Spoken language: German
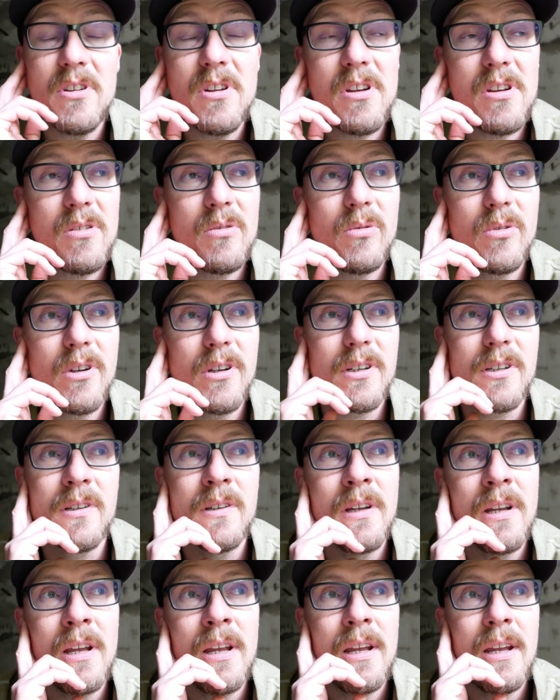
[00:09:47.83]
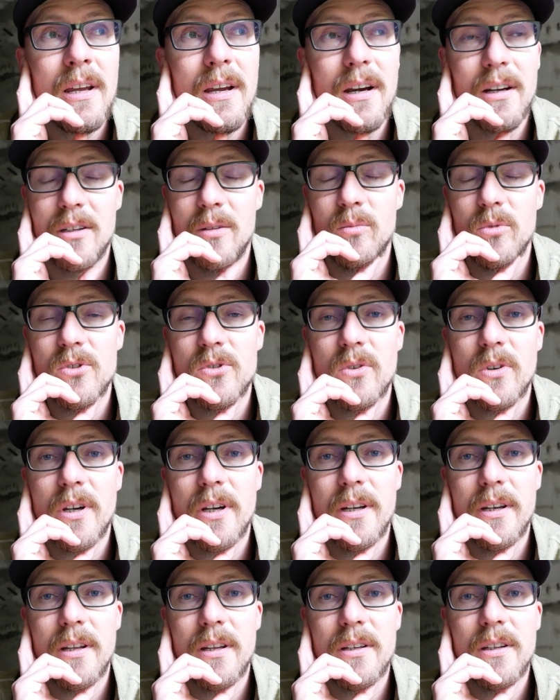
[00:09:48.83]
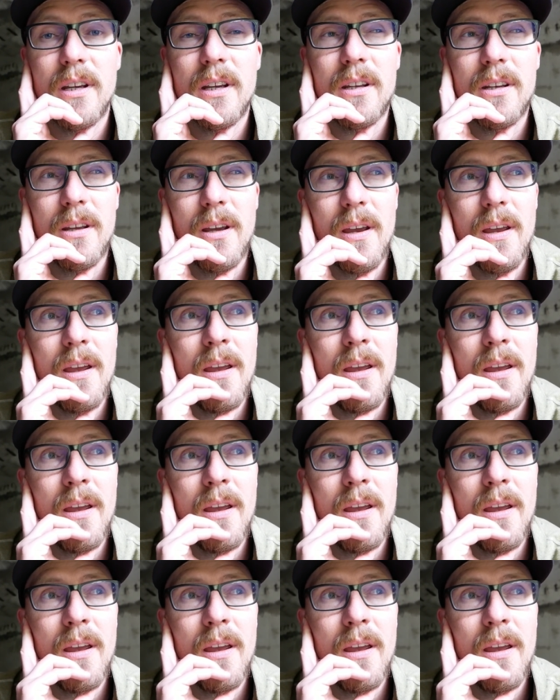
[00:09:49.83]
nicht oder hat ihn bloß noch keiner entdeckt.